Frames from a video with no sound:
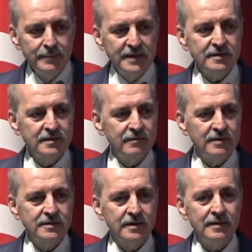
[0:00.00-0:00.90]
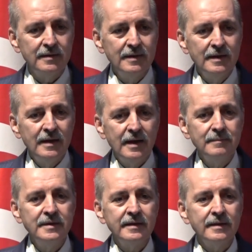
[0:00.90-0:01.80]
bir savaşta
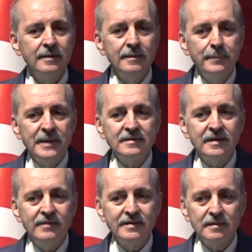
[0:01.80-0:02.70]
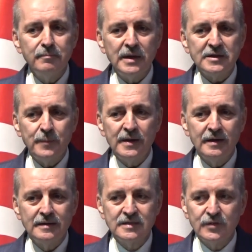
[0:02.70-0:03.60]
hem de bir devletin
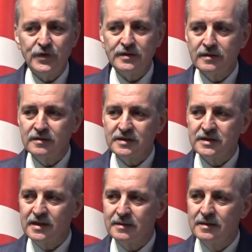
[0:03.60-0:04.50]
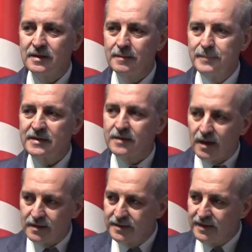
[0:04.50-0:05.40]
başbakanı sıfatını taşıyan bir
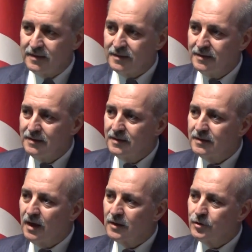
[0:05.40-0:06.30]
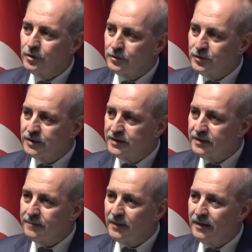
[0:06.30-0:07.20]
katil kalkıyor diyor
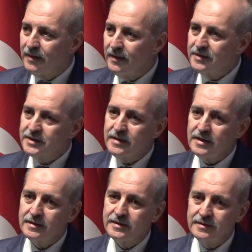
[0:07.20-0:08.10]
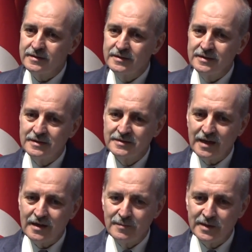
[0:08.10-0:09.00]
ki eşeğe e,
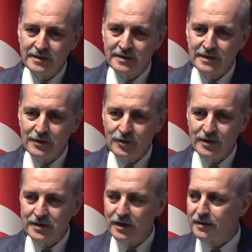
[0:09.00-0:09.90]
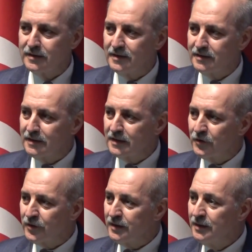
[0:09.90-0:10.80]
kerametlerine göre, kehanetlerine
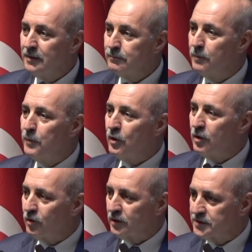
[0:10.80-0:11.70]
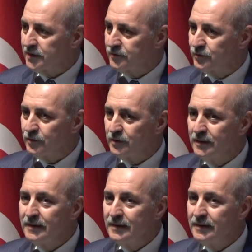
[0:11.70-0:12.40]
göre bu böyle olacak diyor